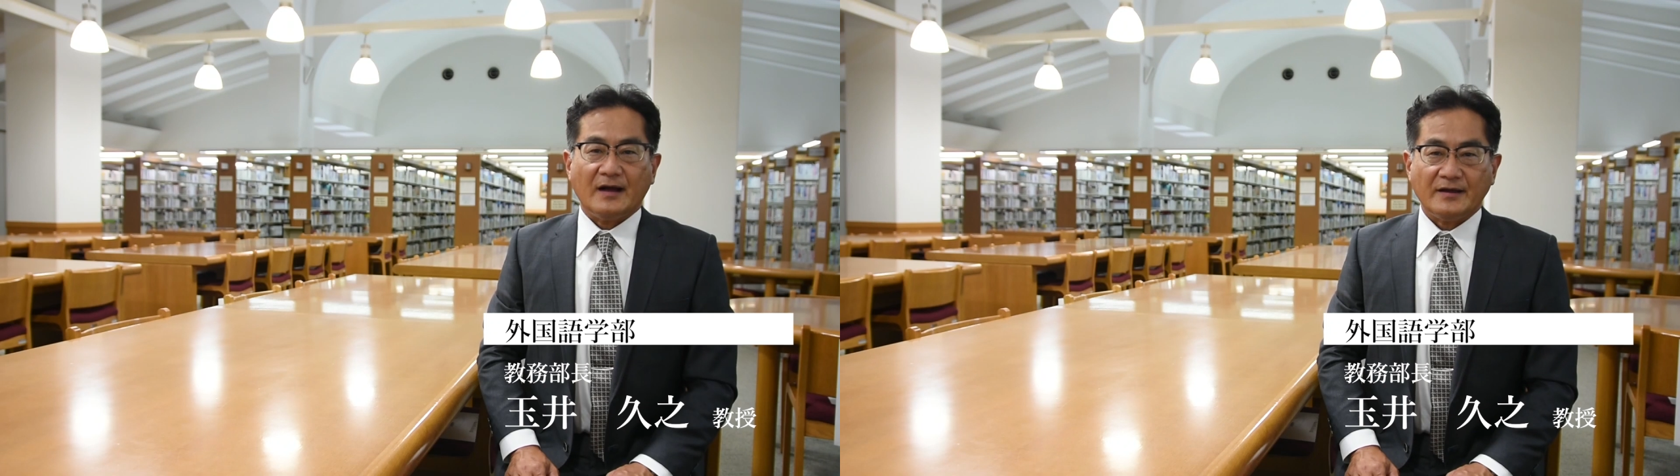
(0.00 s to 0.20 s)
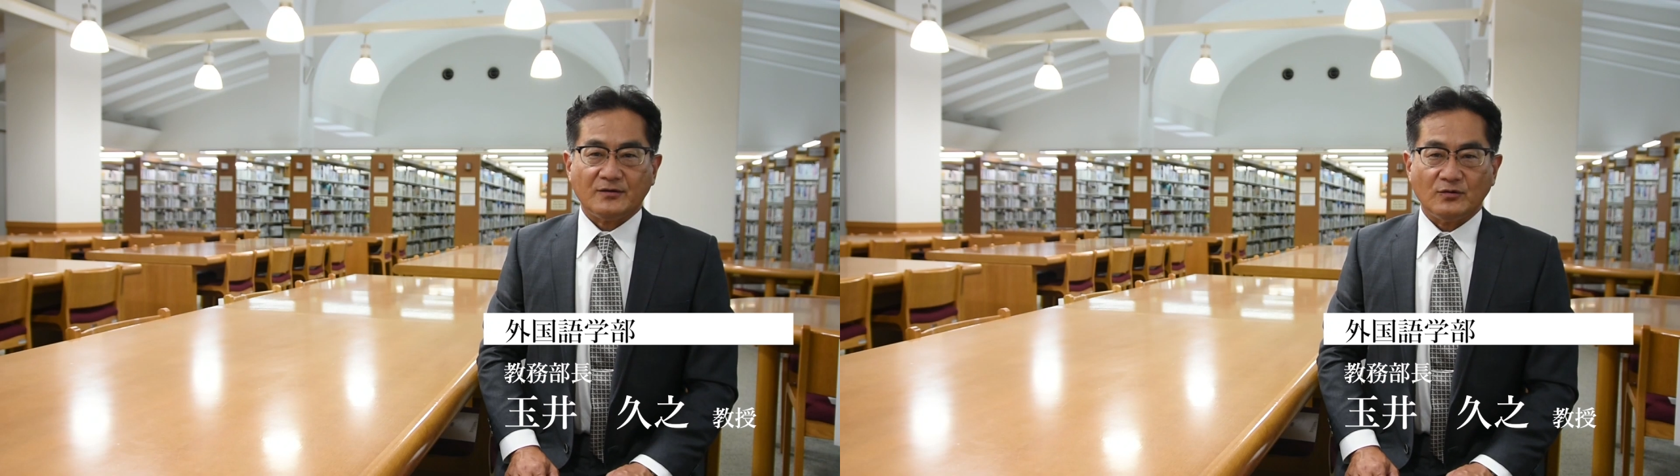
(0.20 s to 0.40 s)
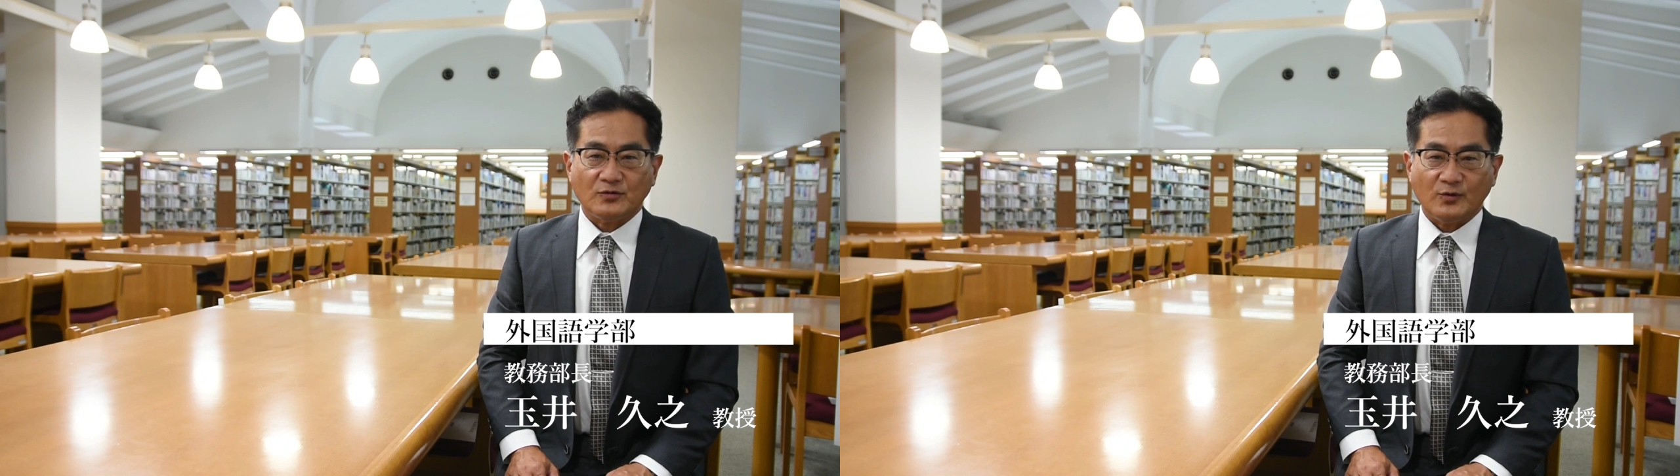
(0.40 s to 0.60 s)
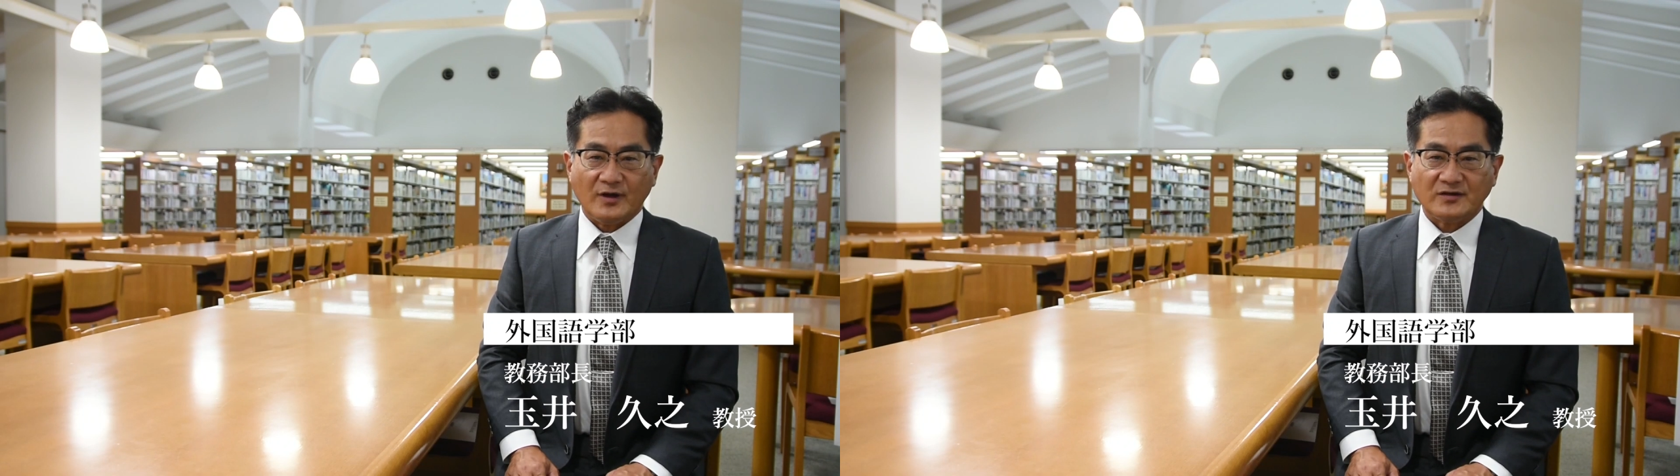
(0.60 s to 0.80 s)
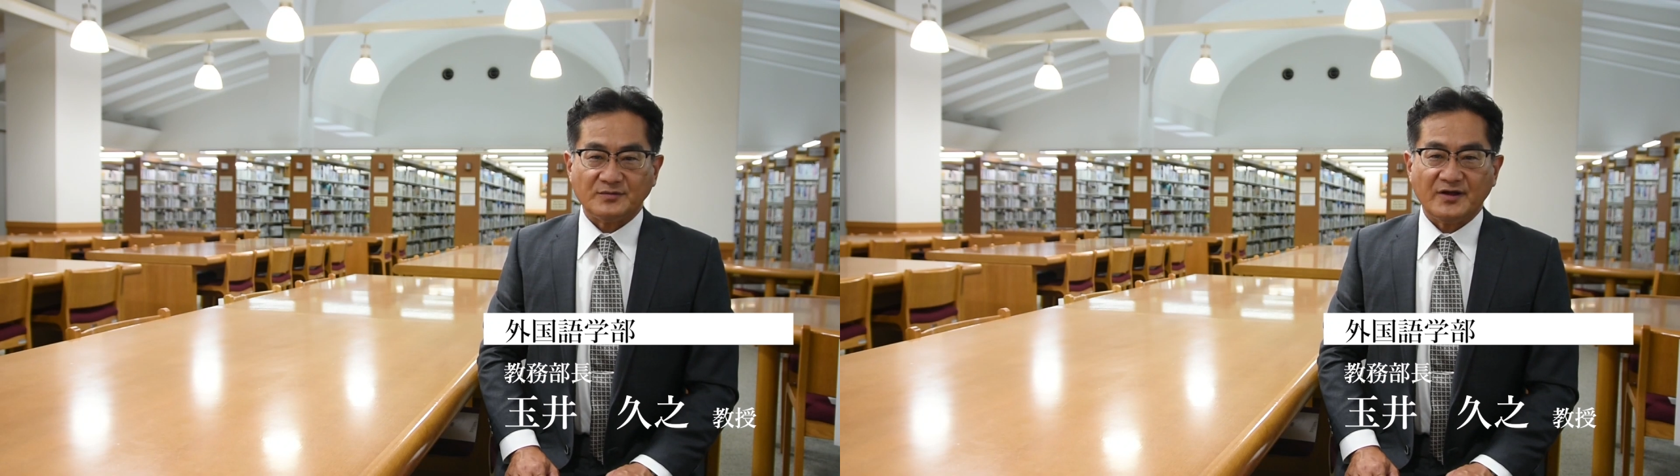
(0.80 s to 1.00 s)
外国語
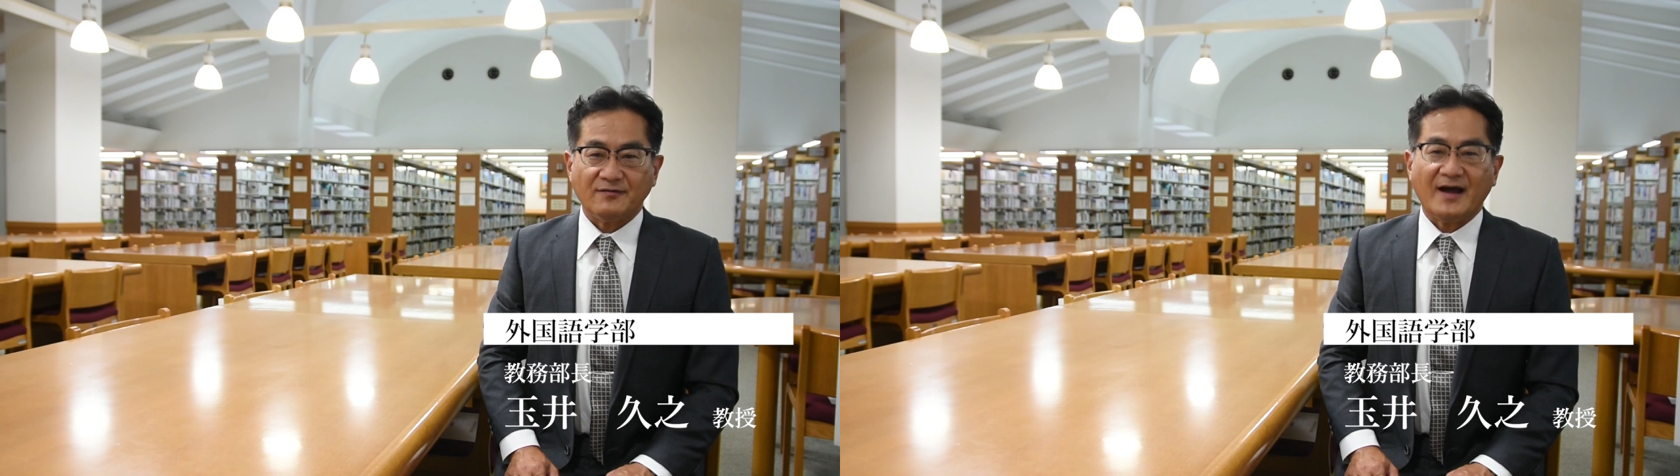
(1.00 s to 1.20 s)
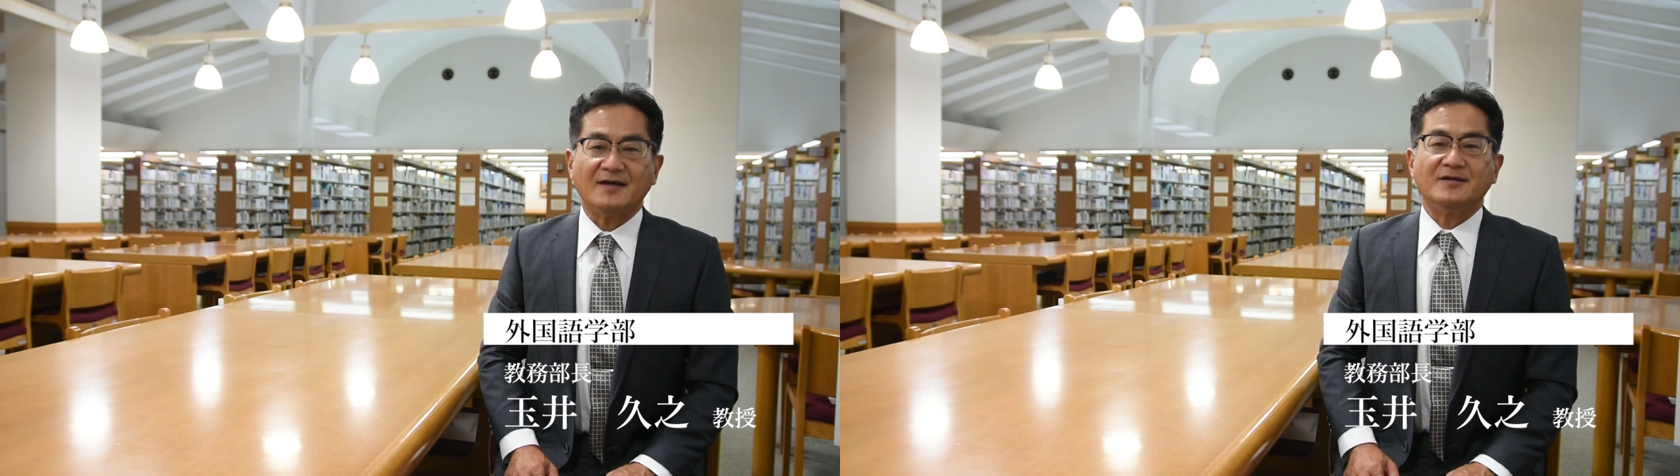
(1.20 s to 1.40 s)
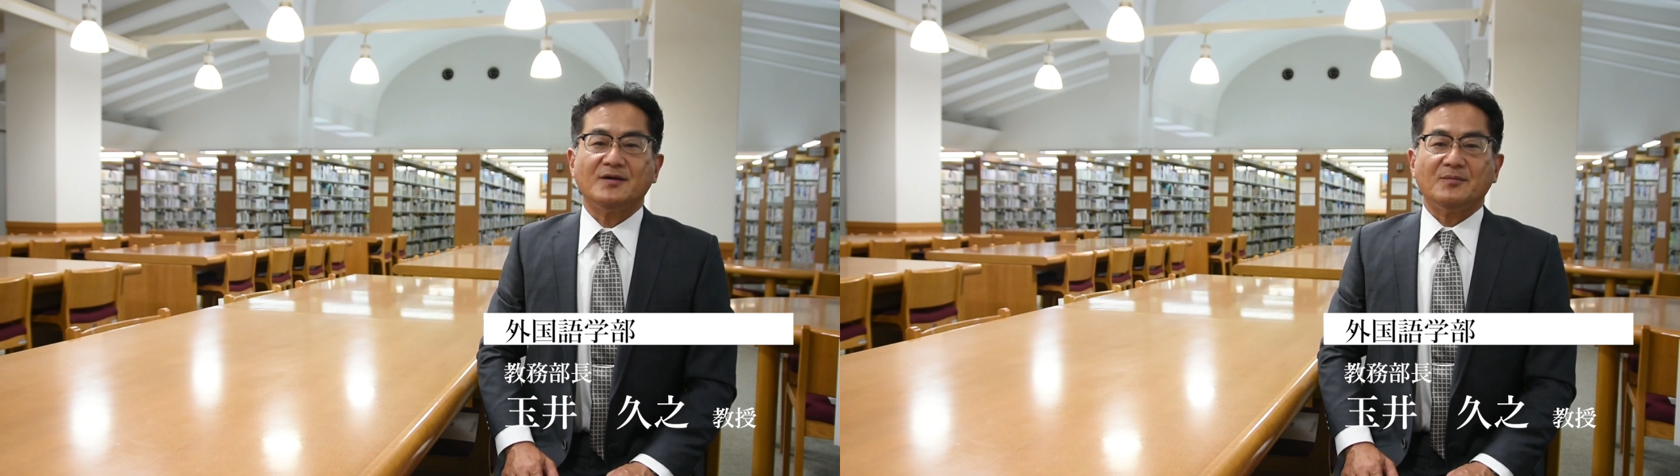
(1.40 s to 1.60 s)
学部では